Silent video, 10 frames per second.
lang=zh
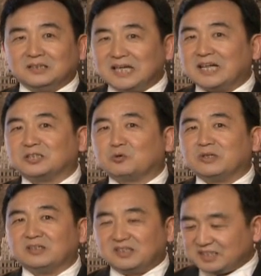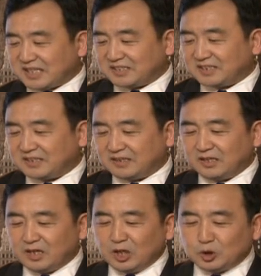价值观而献身的。
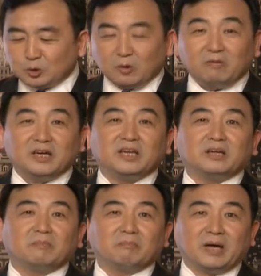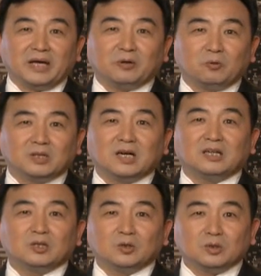作为美国的
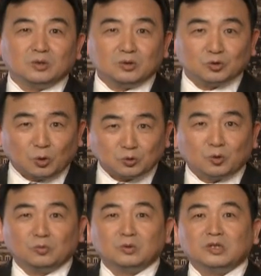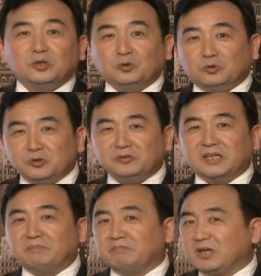总统，与军
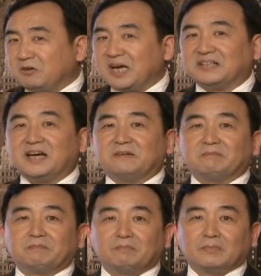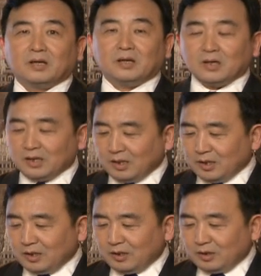人没有两样。
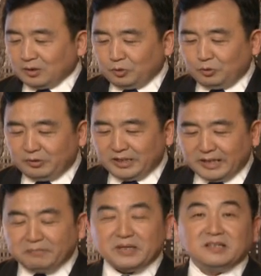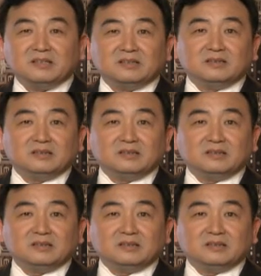与移民